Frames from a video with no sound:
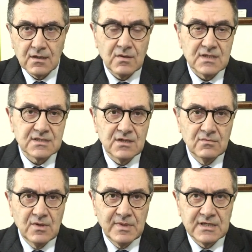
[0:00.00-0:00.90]
Questo è
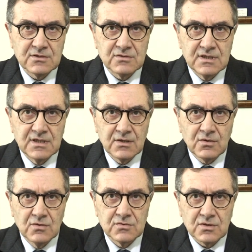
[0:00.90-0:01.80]
un momento di
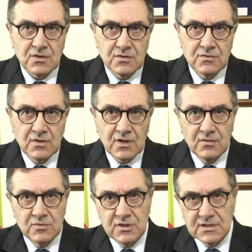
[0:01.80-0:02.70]
incontro con una
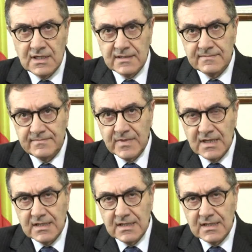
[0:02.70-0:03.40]
comunità